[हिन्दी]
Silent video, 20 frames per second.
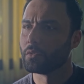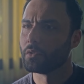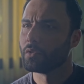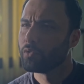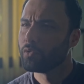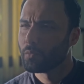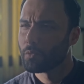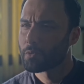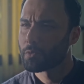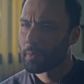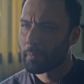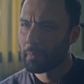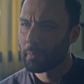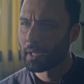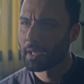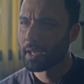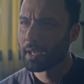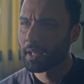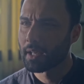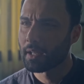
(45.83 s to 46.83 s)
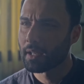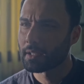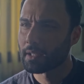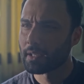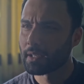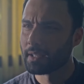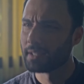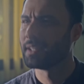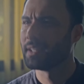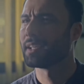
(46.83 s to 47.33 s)
तो वो मुझ पर बिगड़ेगा कि
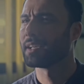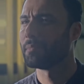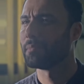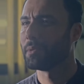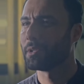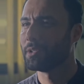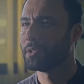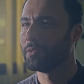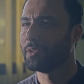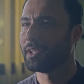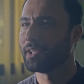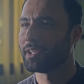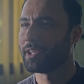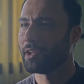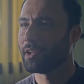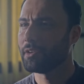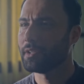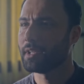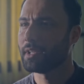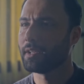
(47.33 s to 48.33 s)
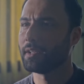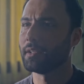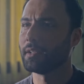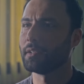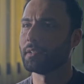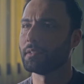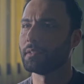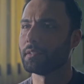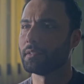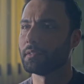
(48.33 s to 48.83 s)
गंदे कपड़े क्यों लेके आए या
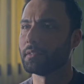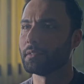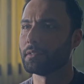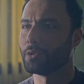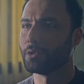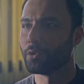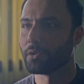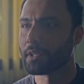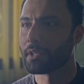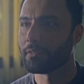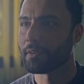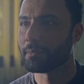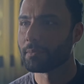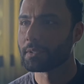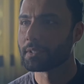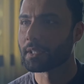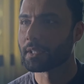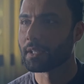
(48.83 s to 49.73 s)
धो के वापस